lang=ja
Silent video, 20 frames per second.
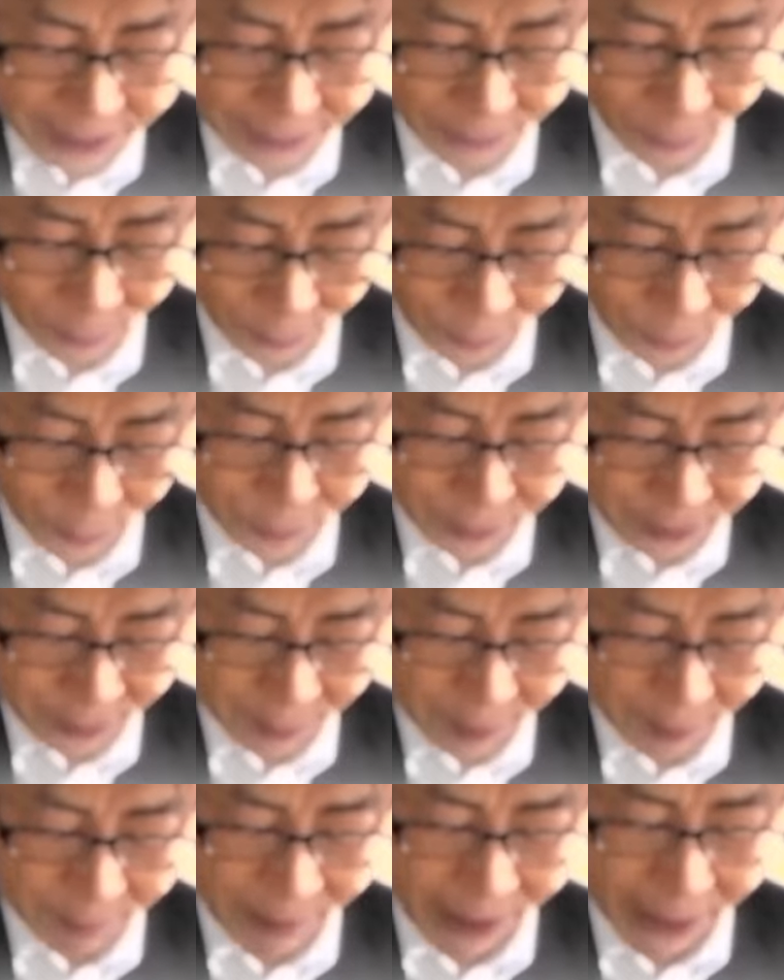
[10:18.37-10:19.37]
うかう
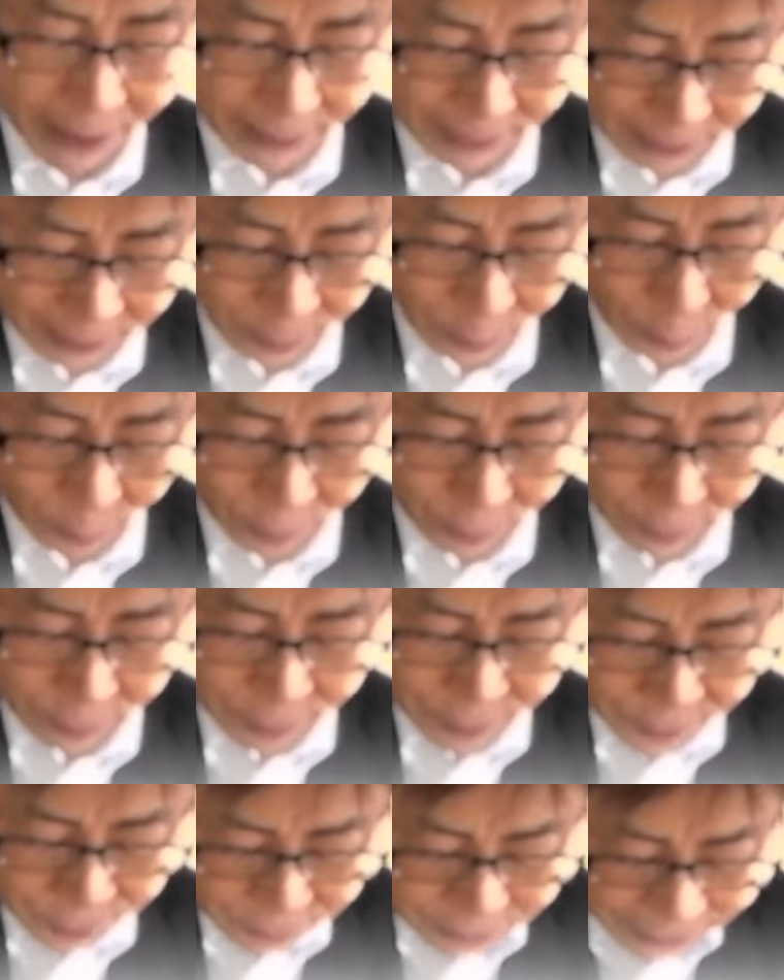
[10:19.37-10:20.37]
か見過ごしてし
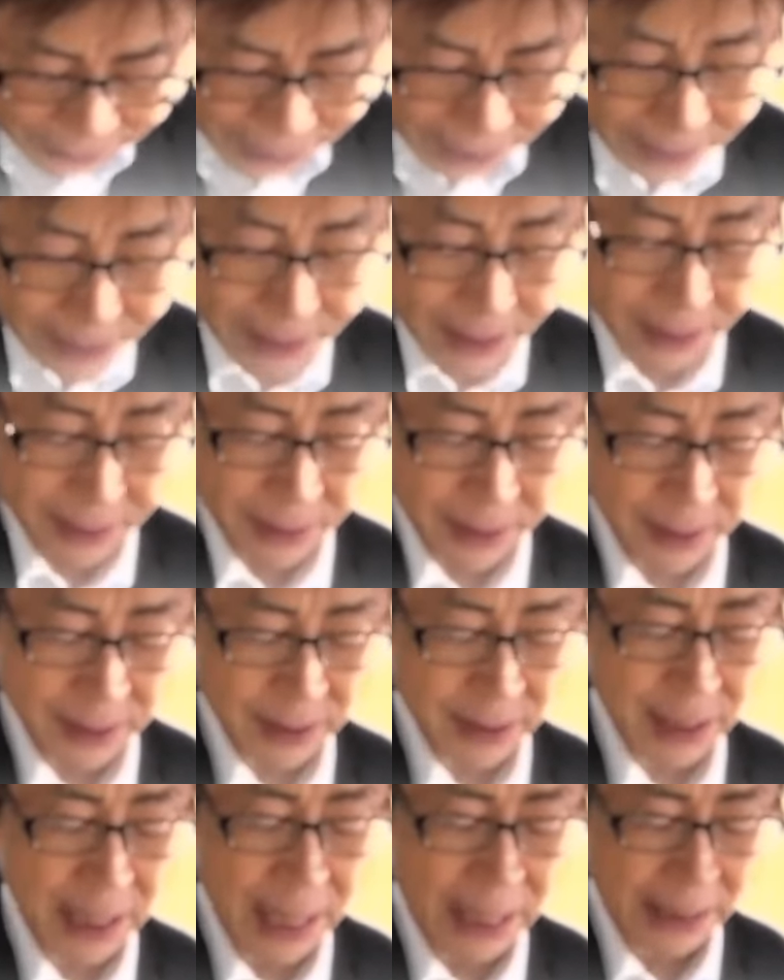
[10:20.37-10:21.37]
まうとはあま
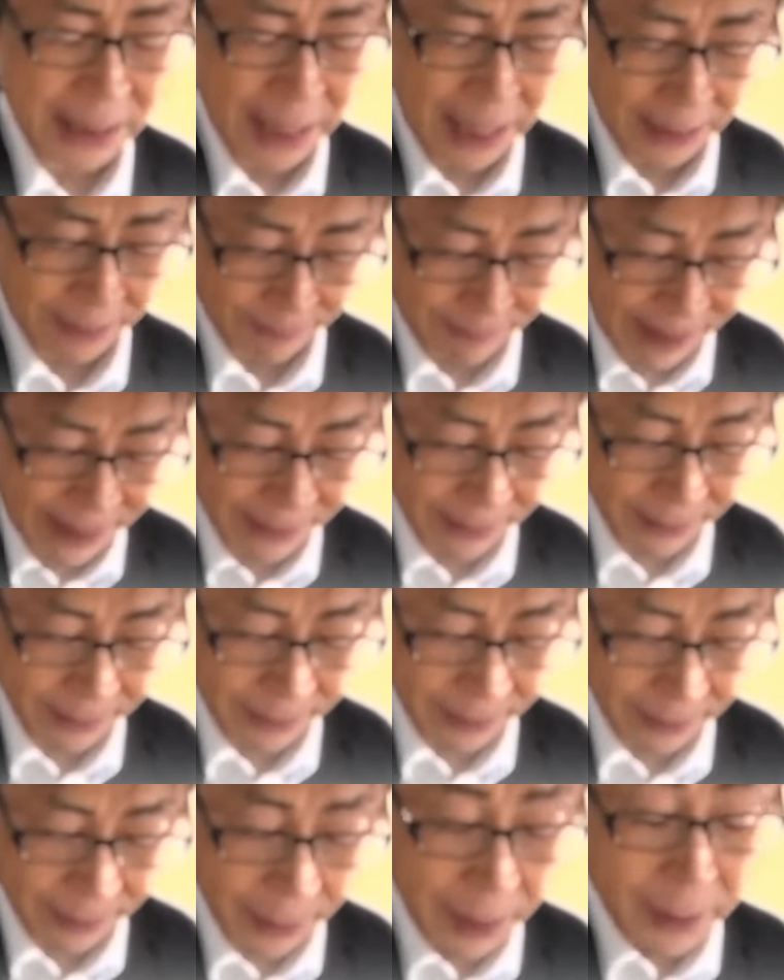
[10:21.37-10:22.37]
りの手抜かりで
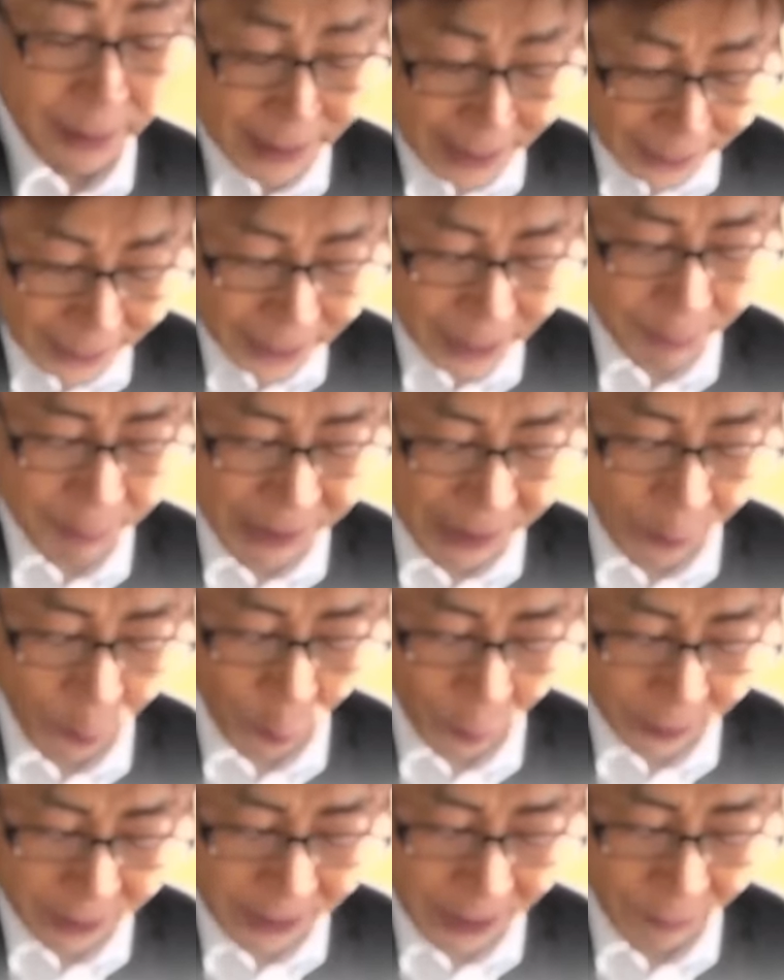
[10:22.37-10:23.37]
ある
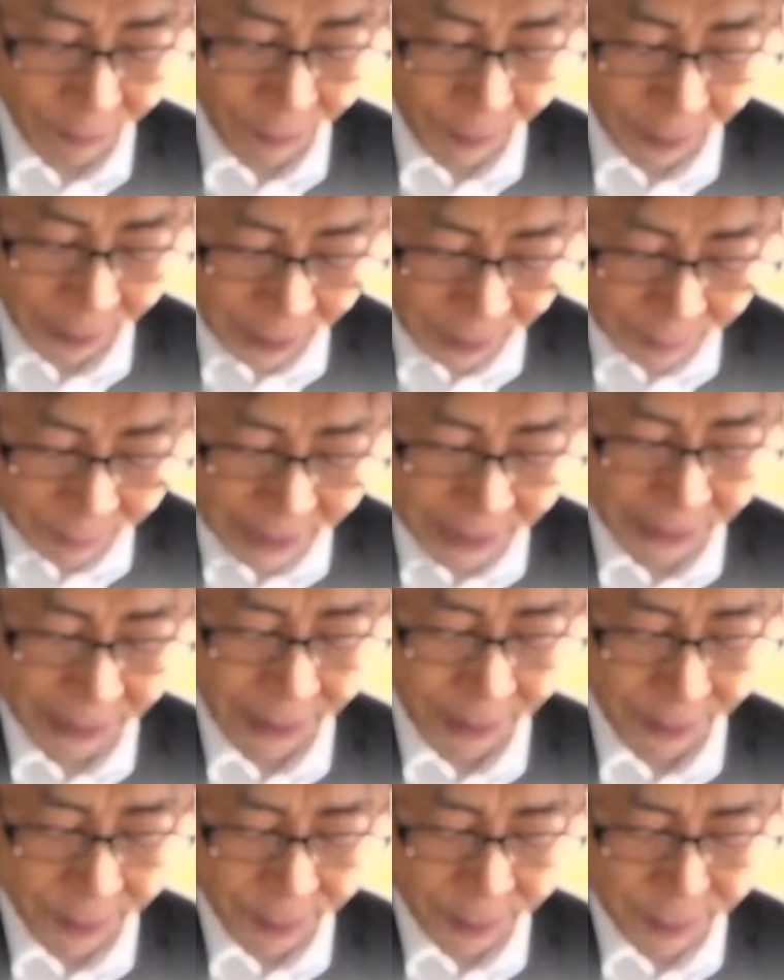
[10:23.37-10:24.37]
寸
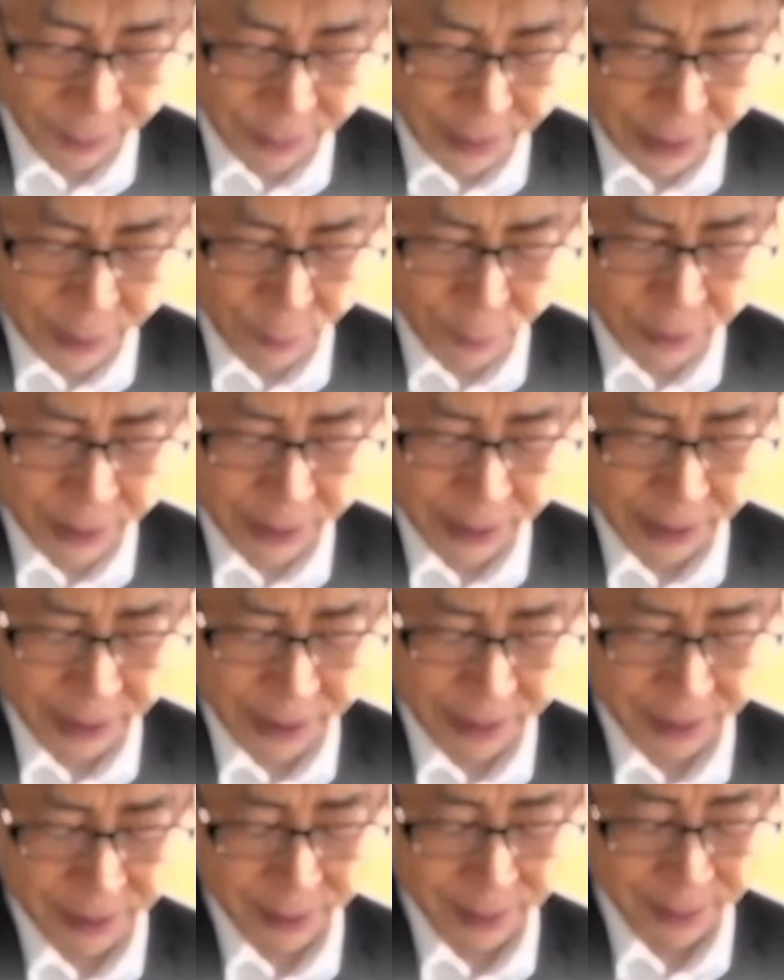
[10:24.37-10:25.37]
前尺馬の
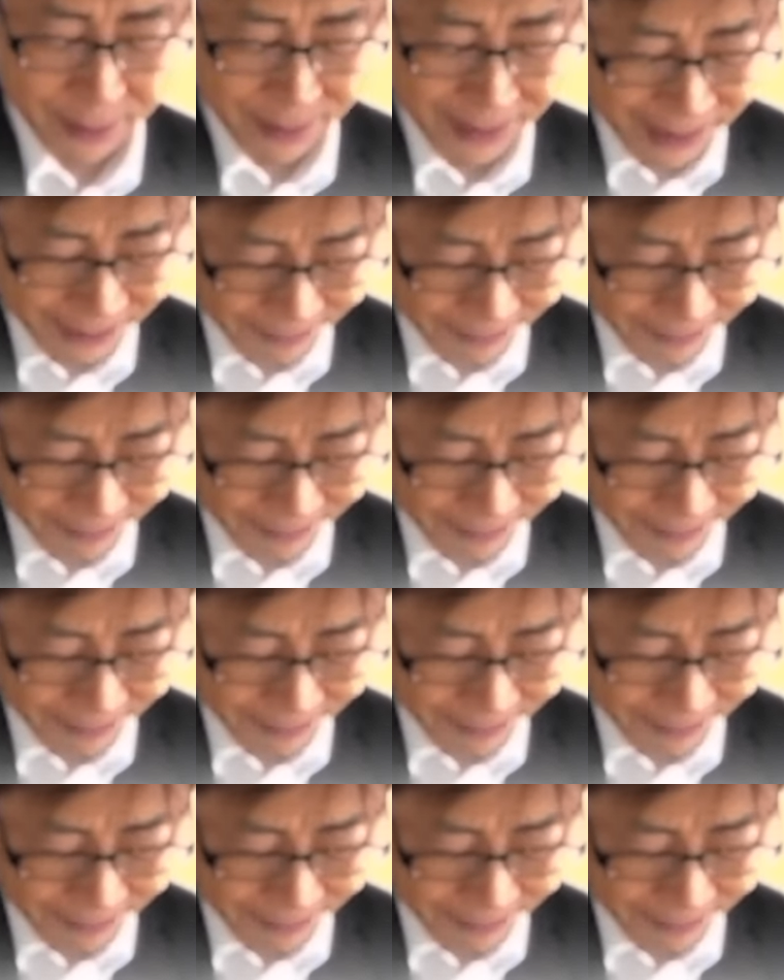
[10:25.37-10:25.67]
例えで